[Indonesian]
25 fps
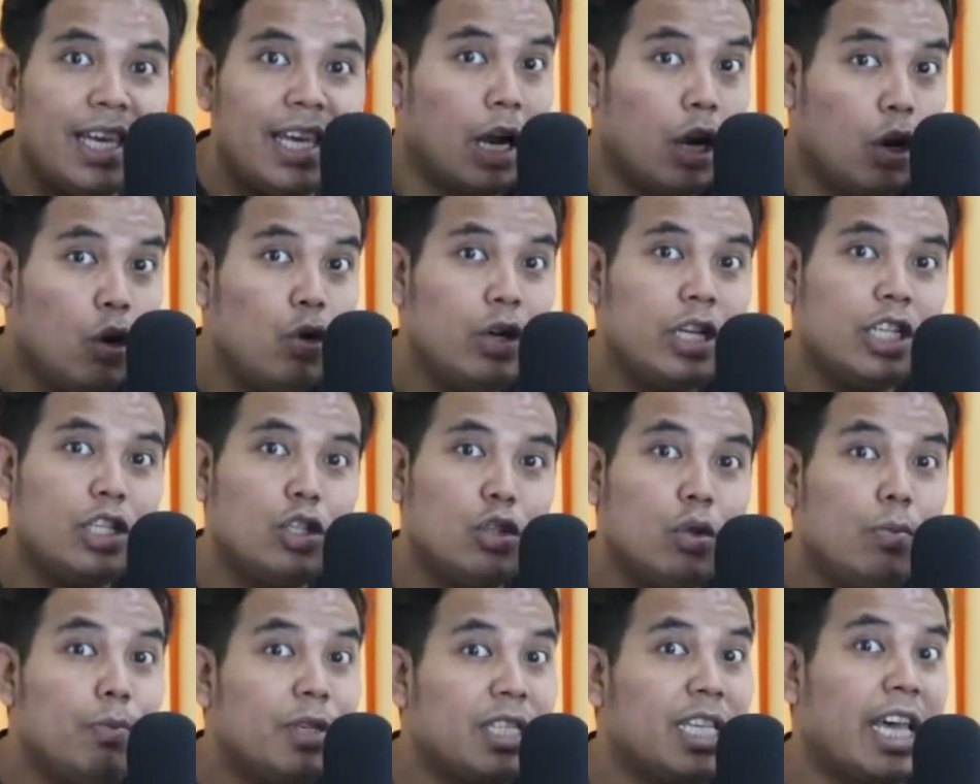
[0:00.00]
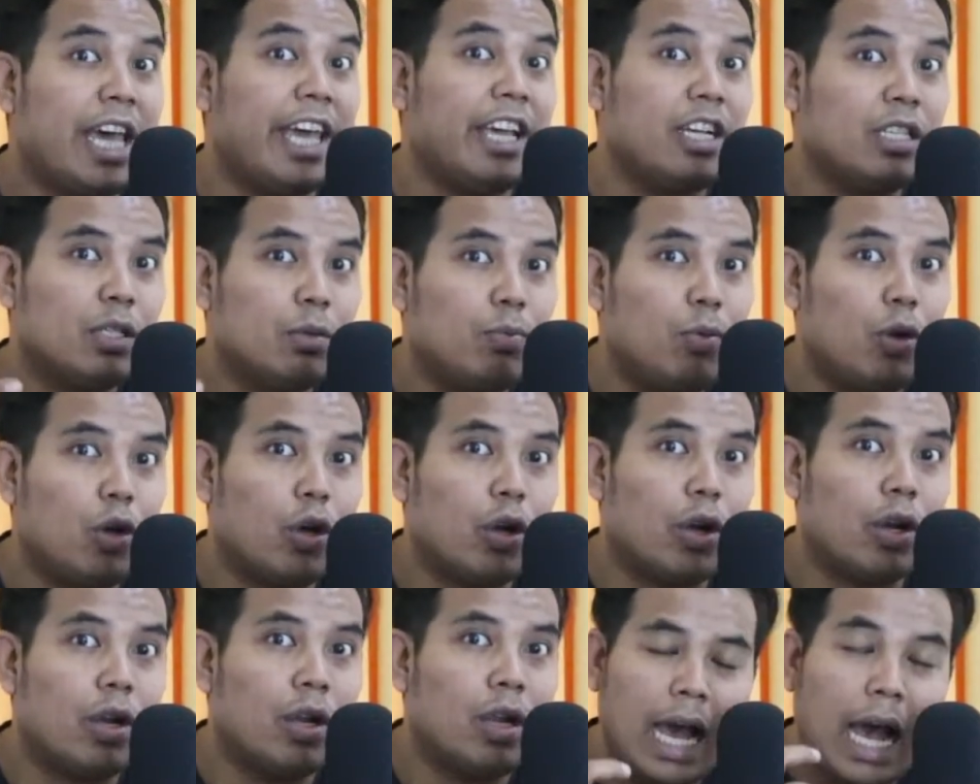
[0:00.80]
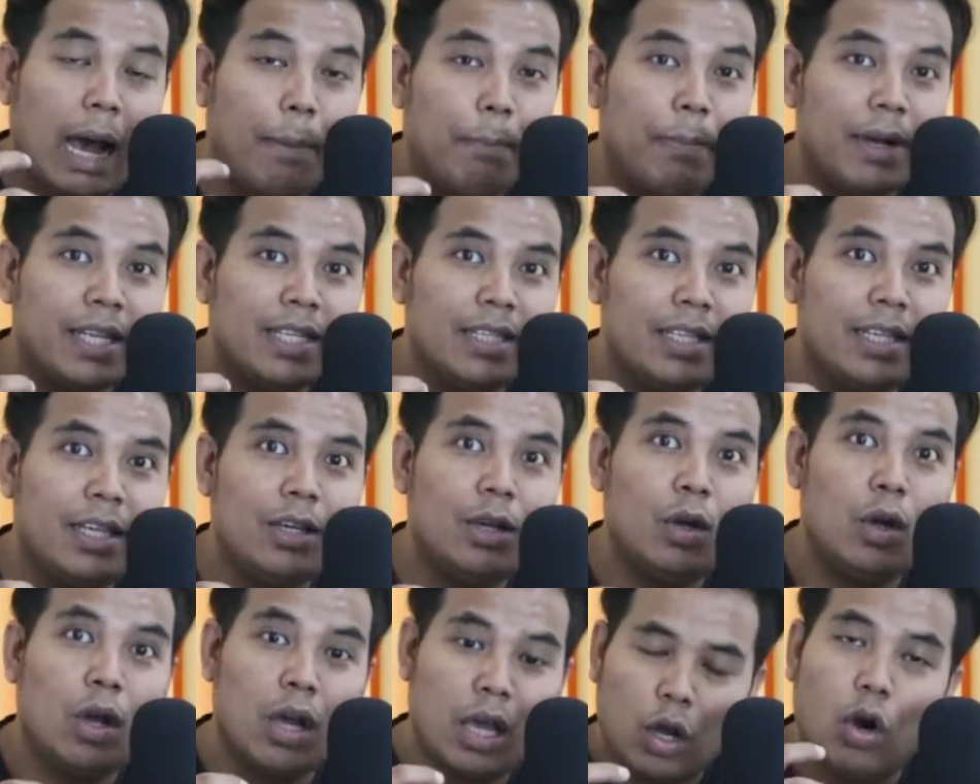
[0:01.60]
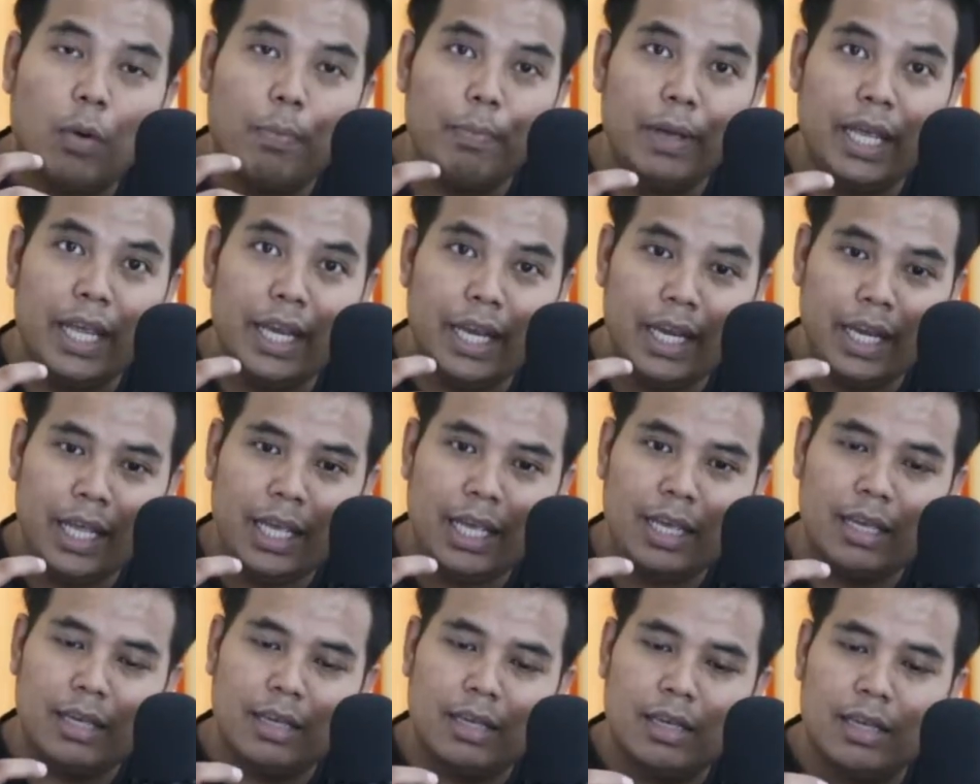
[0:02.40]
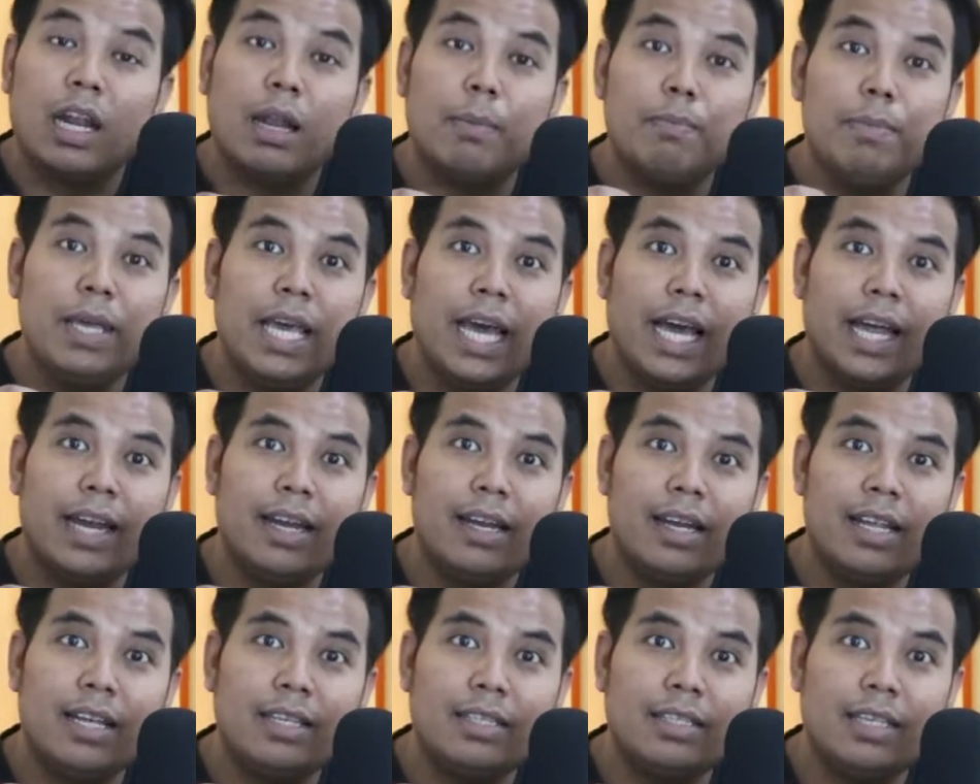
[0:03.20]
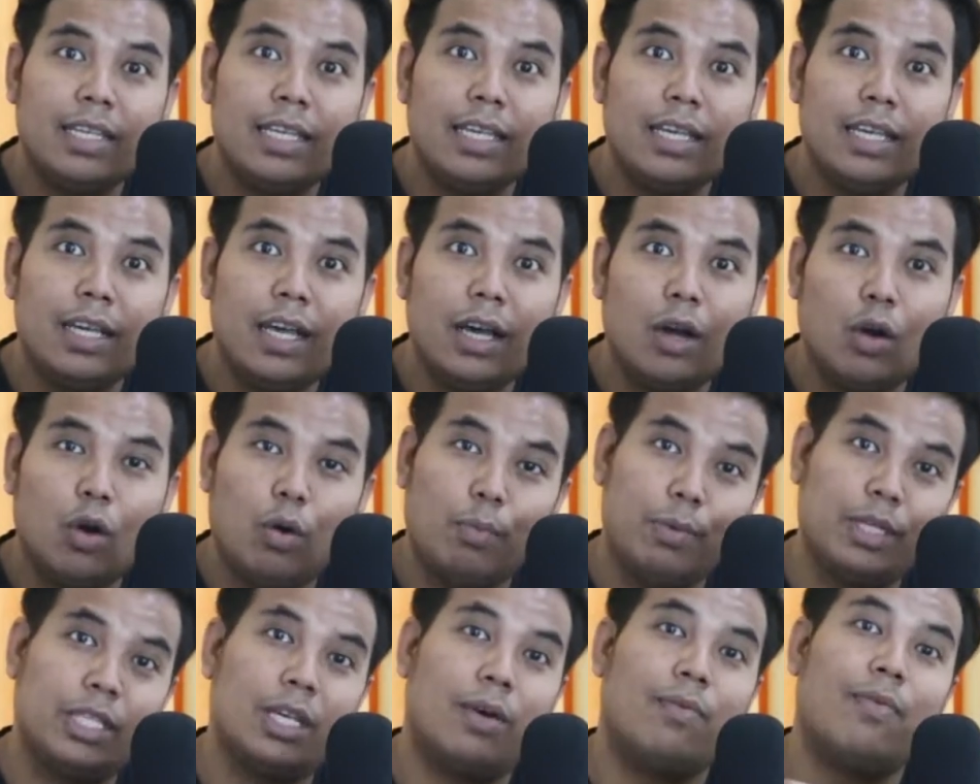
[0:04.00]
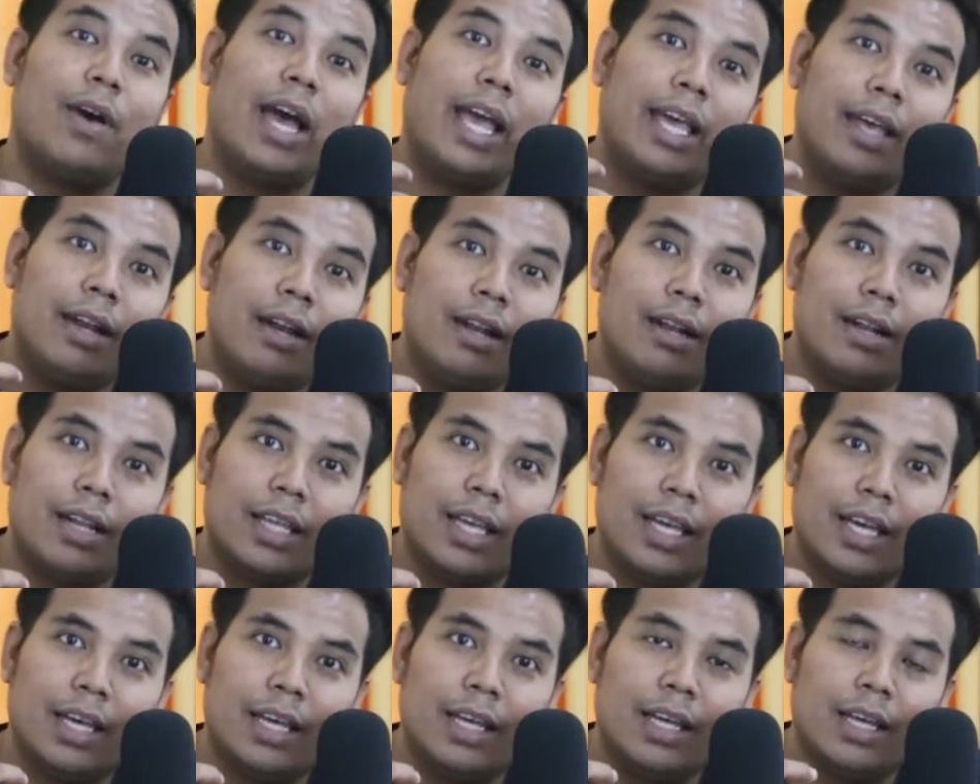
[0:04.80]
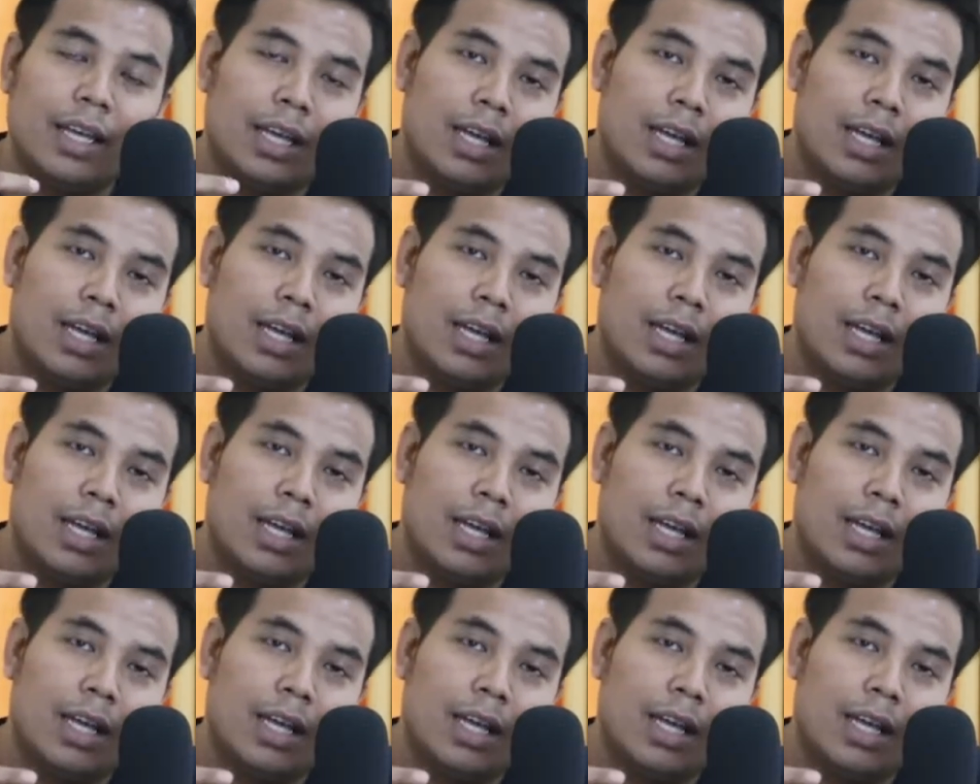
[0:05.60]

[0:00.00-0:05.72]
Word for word: Lu disitu bisa explore. Apa sih kopi ini kelebihannya sehingga kok bisa viral ya?